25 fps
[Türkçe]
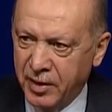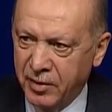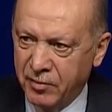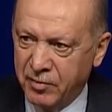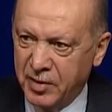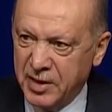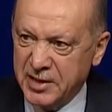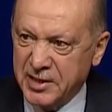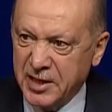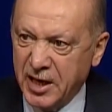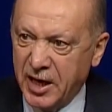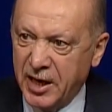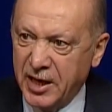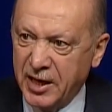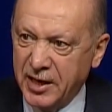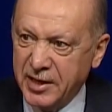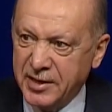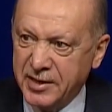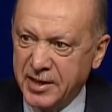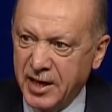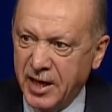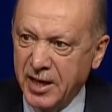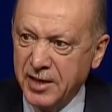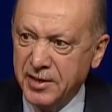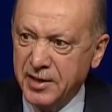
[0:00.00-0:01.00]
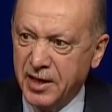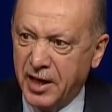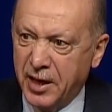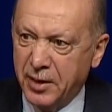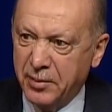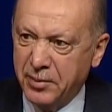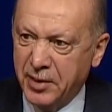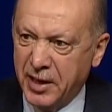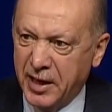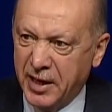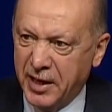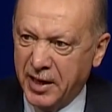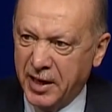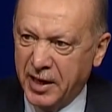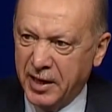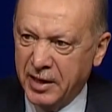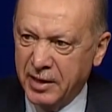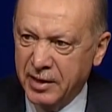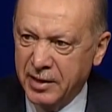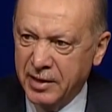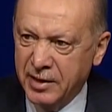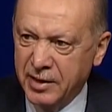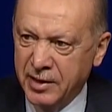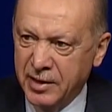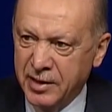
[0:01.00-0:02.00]
Vesayetten
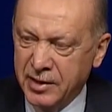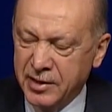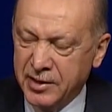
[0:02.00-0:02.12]
darbelere,